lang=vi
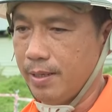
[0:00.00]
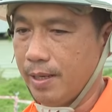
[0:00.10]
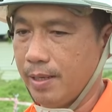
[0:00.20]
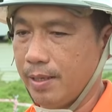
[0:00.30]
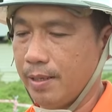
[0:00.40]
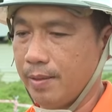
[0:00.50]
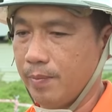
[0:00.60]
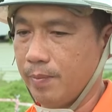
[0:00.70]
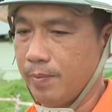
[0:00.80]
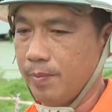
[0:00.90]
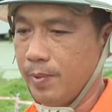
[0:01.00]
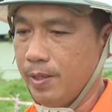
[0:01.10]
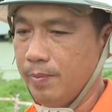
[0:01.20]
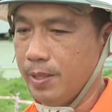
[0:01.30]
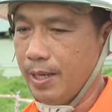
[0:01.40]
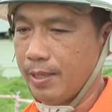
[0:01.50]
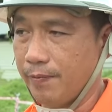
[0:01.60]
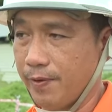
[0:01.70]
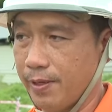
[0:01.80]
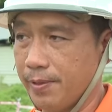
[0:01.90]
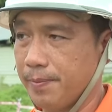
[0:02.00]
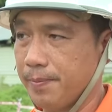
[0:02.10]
và mới tiến hành công việc